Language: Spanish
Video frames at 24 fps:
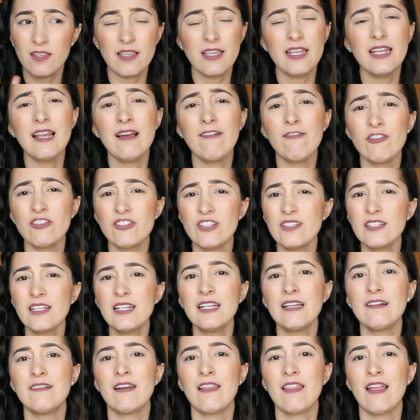Y la brocha es que
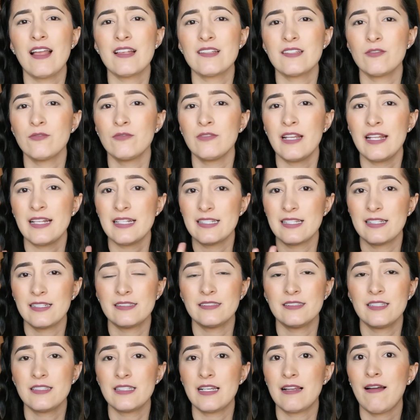la verdad hace un
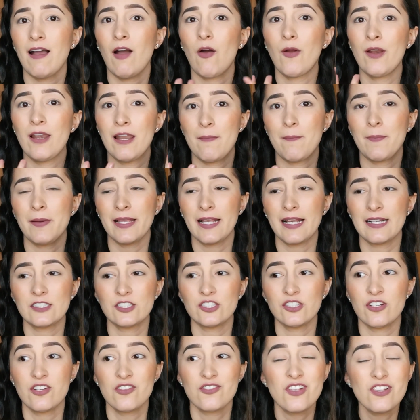excelente trabajo en la aplicación.